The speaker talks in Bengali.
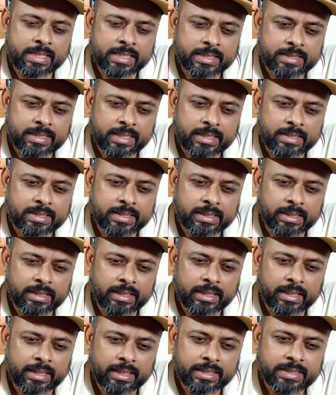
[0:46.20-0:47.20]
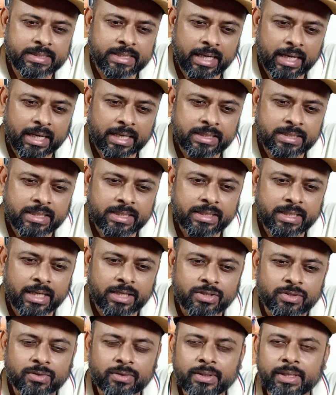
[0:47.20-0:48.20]
টিজার ট্রেলারে যা আছে
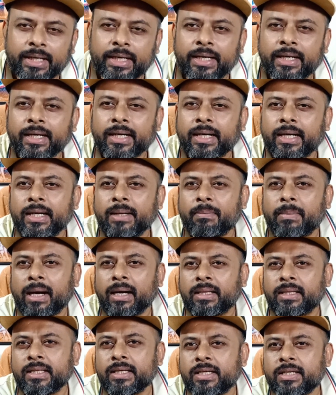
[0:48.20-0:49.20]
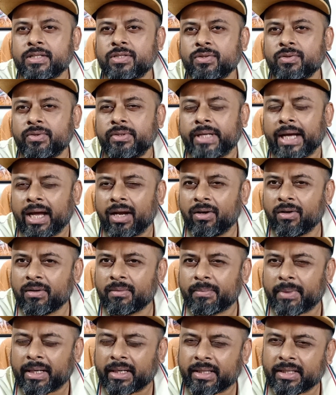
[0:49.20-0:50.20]
তার সঙ্গে এখানে বাড়তি কিছু
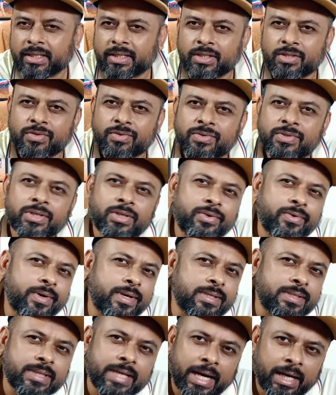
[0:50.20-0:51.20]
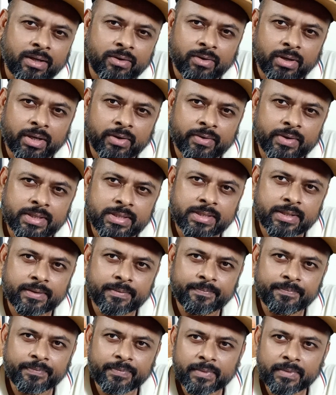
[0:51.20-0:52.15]
ডায়লগ বাড়তি কিছু সিকোয়েন্স অ্যাড করা হয়েছে